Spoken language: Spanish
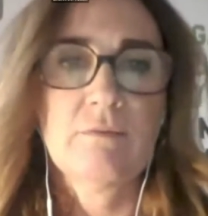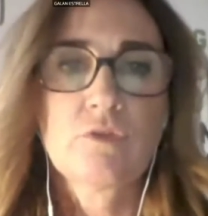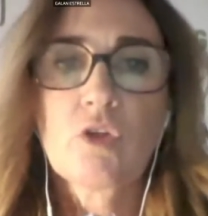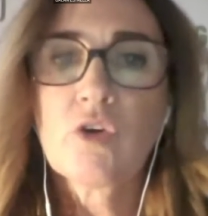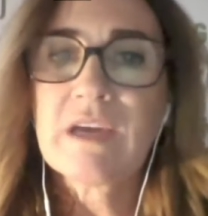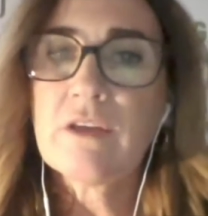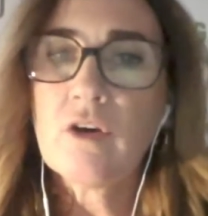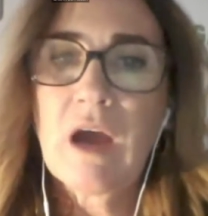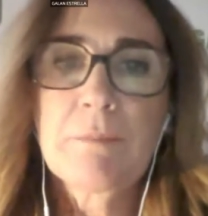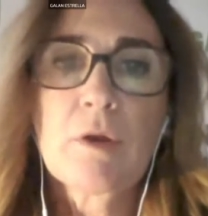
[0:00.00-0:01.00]
Todo
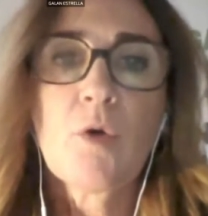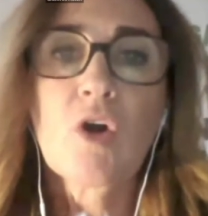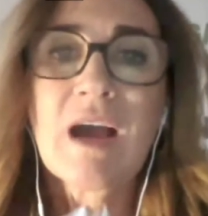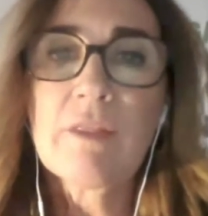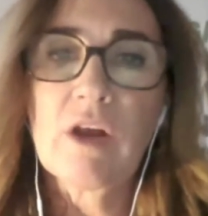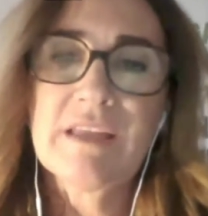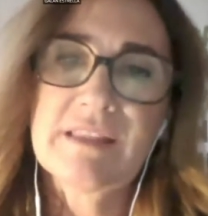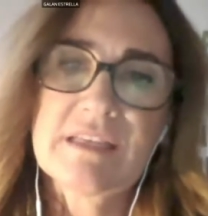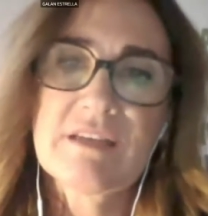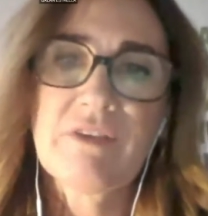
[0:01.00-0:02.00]
ello ha provocado la
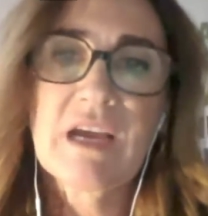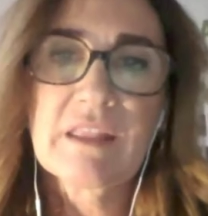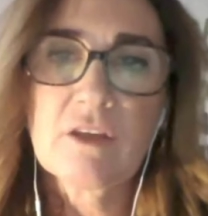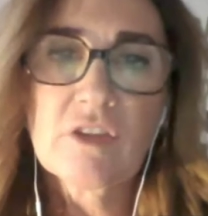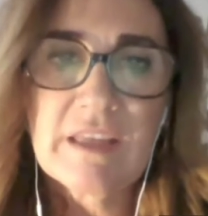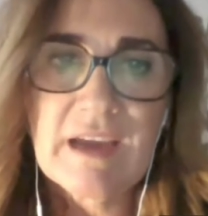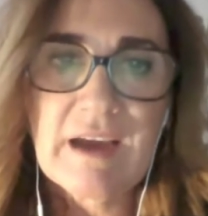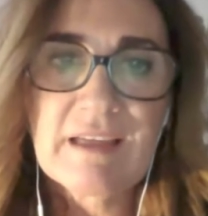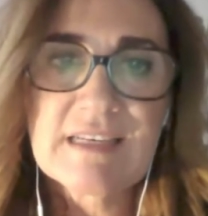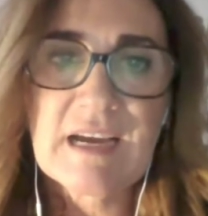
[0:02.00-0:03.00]
intensificación de
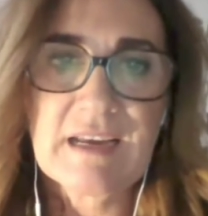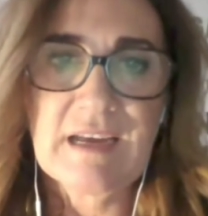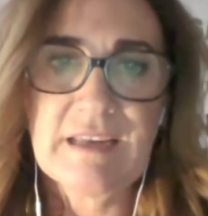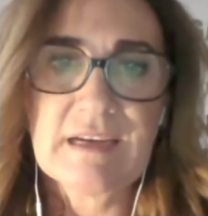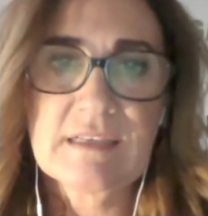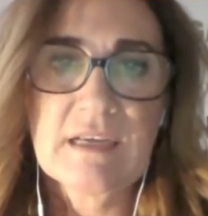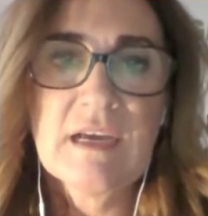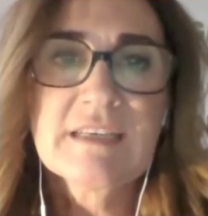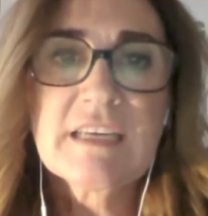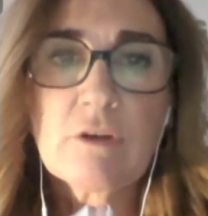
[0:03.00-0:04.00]
llegadas a Canarias,
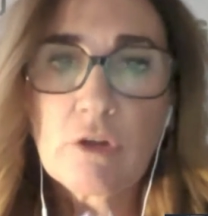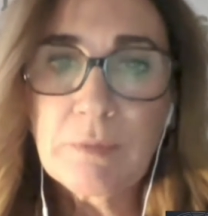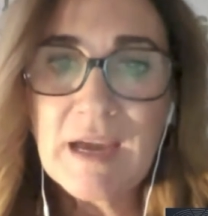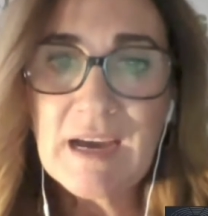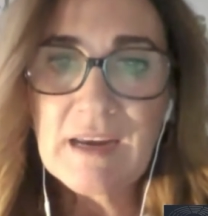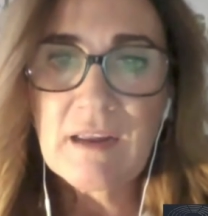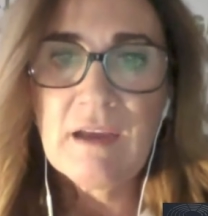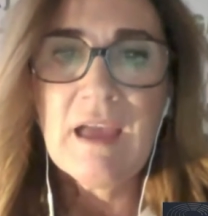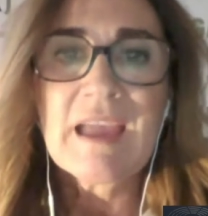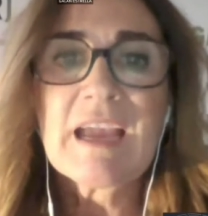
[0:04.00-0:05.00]
sin obviar
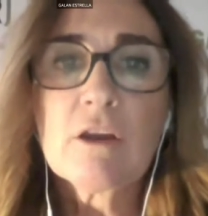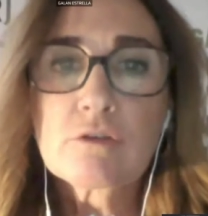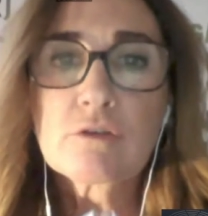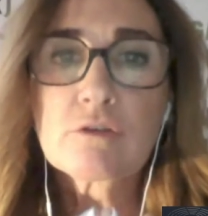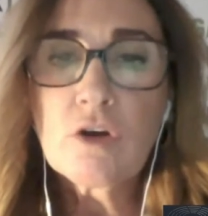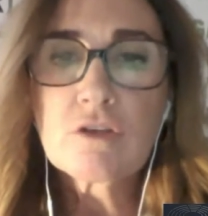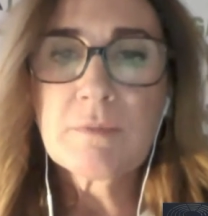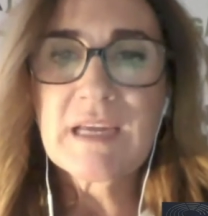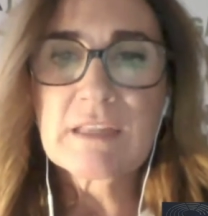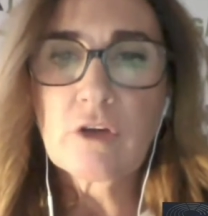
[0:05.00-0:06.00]
que los
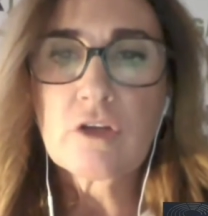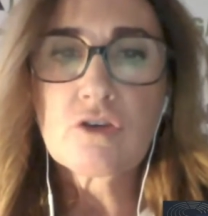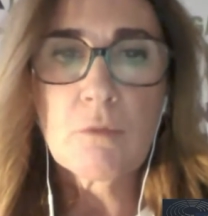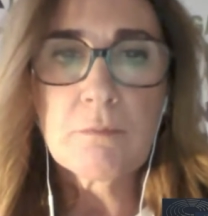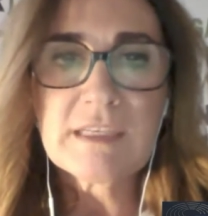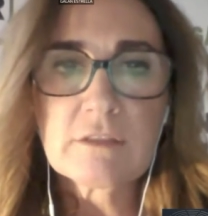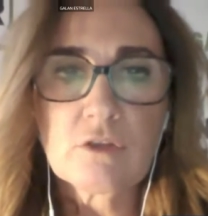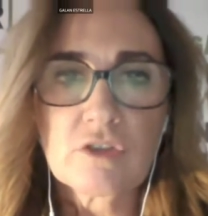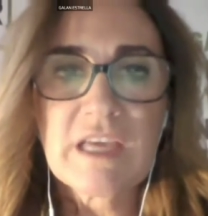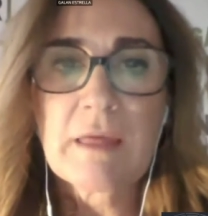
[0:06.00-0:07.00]
flujos migratorios son
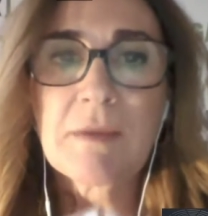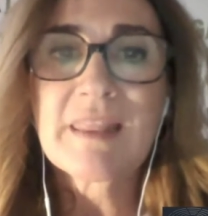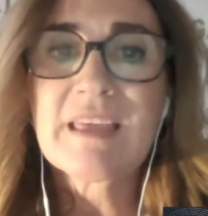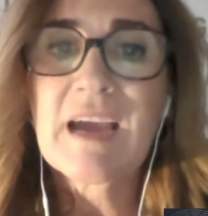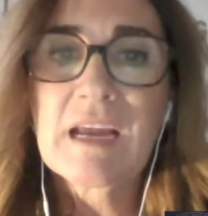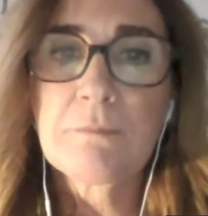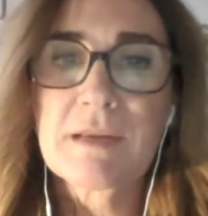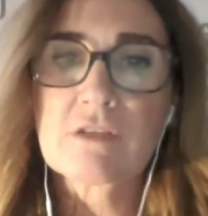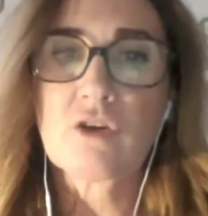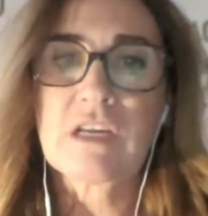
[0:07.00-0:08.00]
mixtos y además de llegar
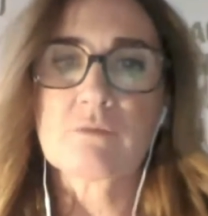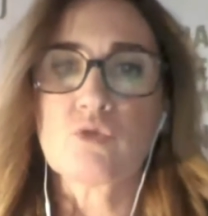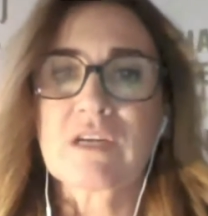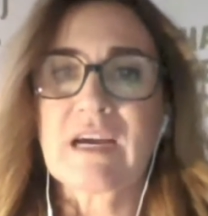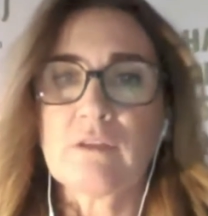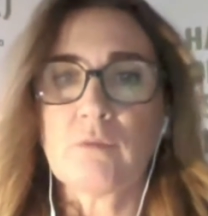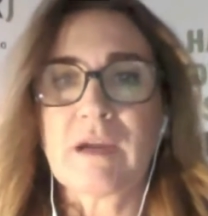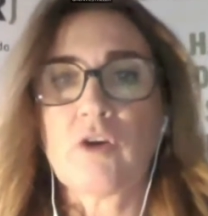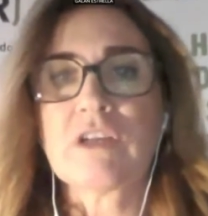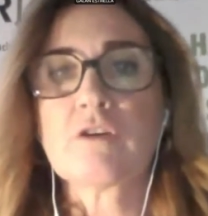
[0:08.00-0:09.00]
personas buscando
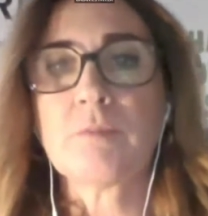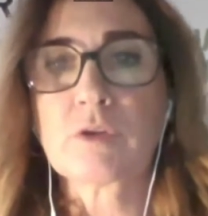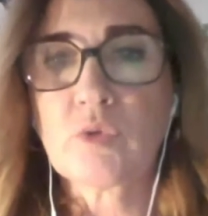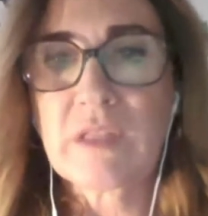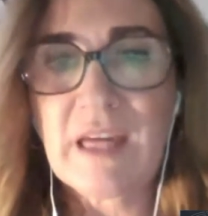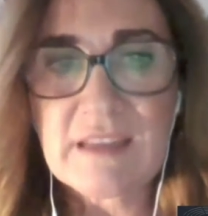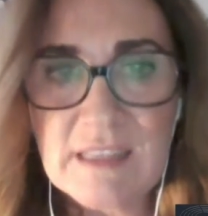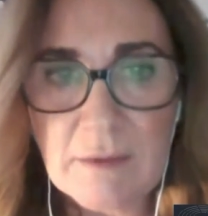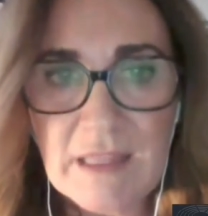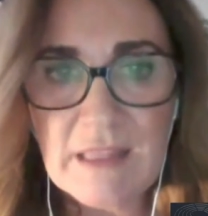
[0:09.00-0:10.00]
mejores oportunidades
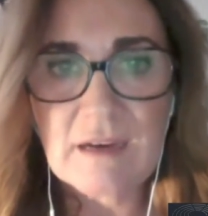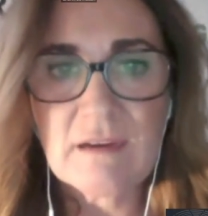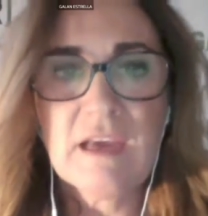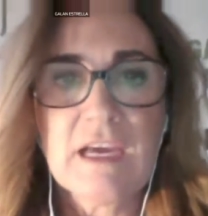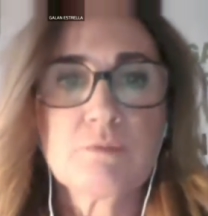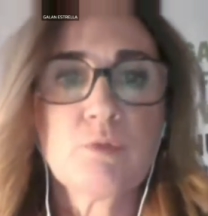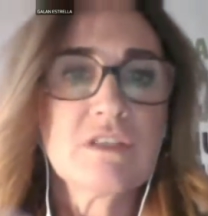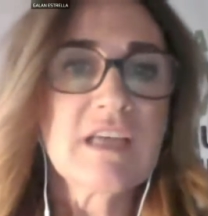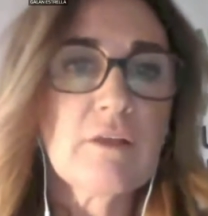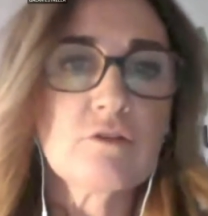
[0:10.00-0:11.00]
de vida,
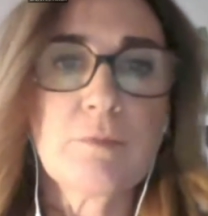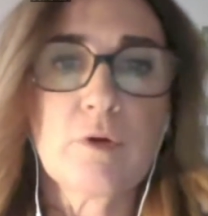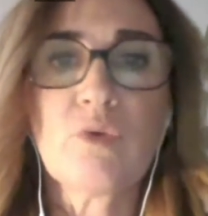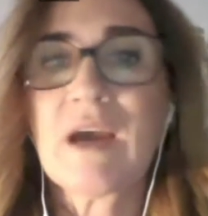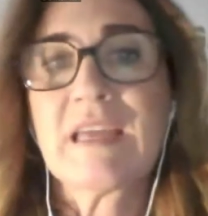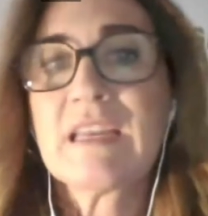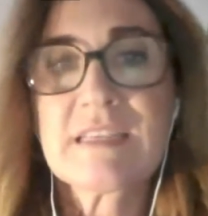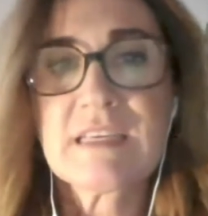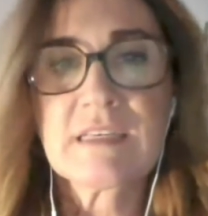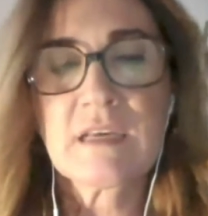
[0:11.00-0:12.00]
expulsados por una
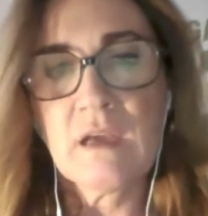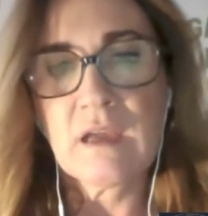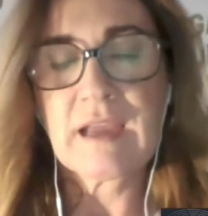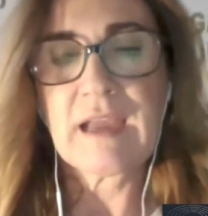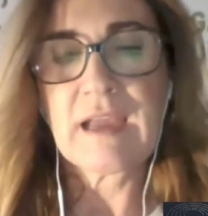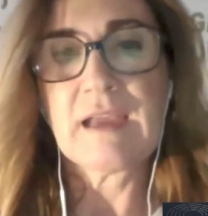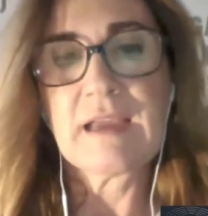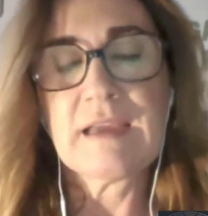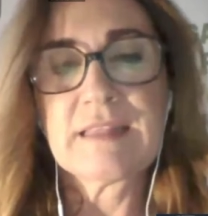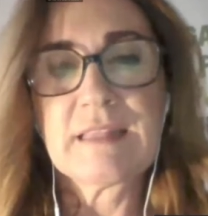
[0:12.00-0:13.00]
crisis que,